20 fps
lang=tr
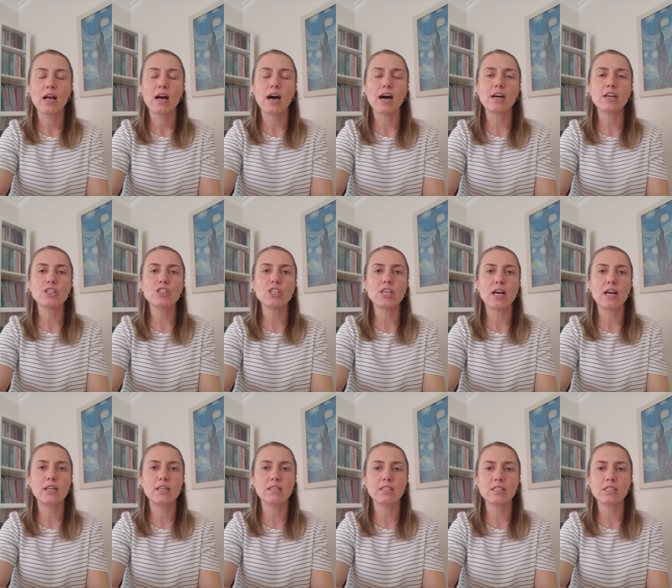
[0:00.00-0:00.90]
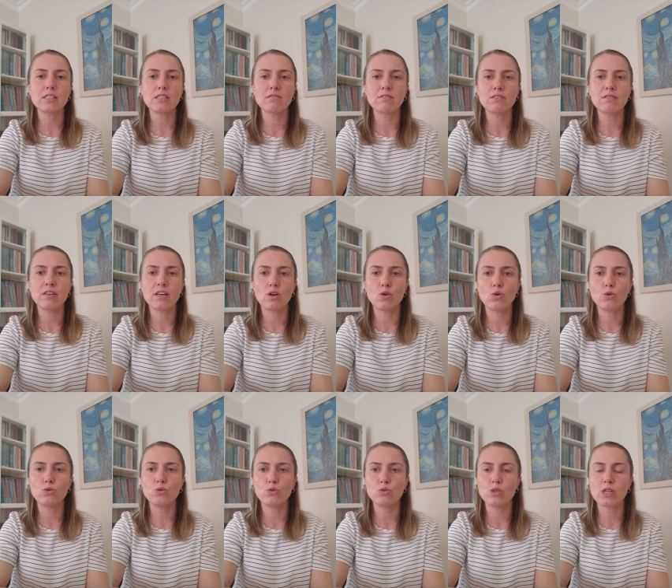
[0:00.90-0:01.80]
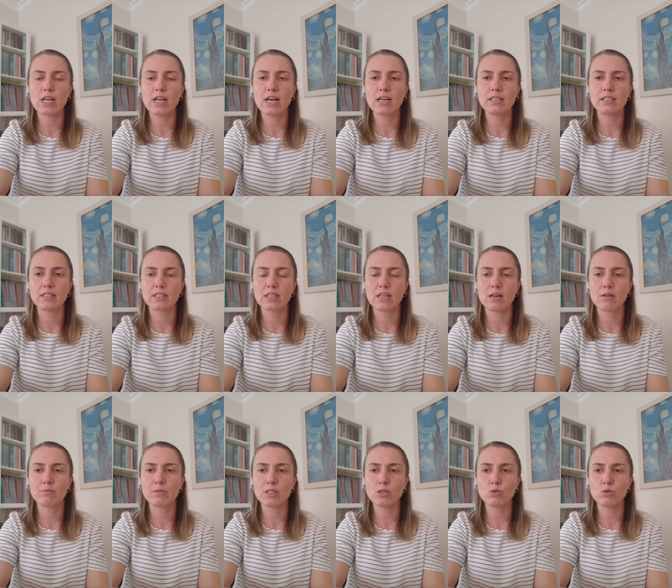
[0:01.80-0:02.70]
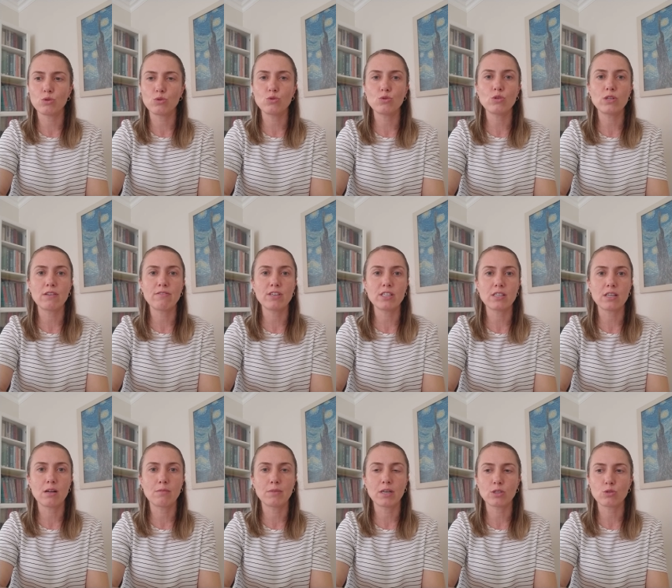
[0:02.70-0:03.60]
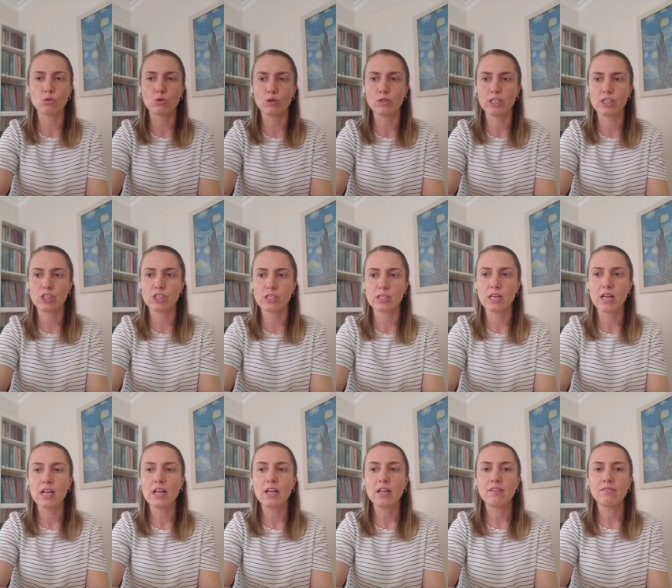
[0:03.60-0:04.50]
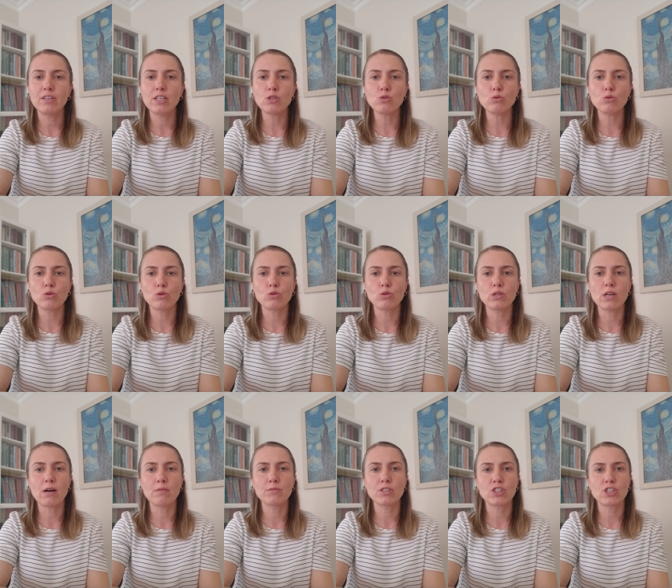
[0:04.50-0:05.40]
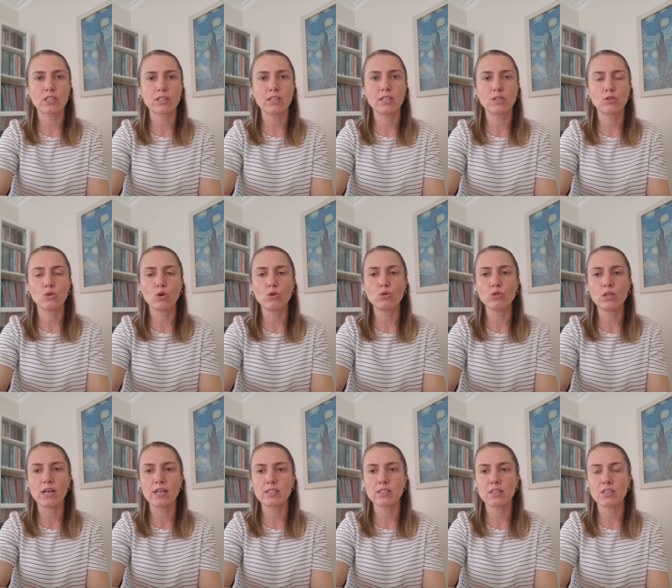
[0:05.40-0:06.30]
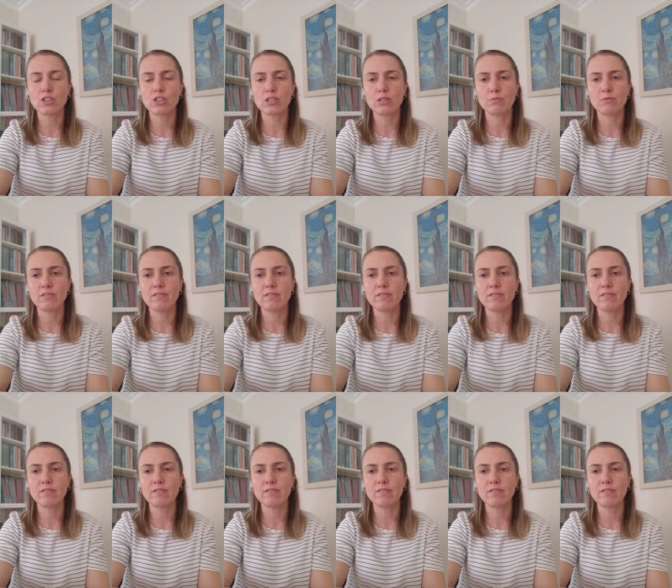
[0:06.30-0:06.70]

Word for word: Akciğerlerin sıvı ve ölü hücrelerle tıkanması sonucu nefes almak zorlaşır. Virüs yüklü damlacıkların doğrudan saçılımı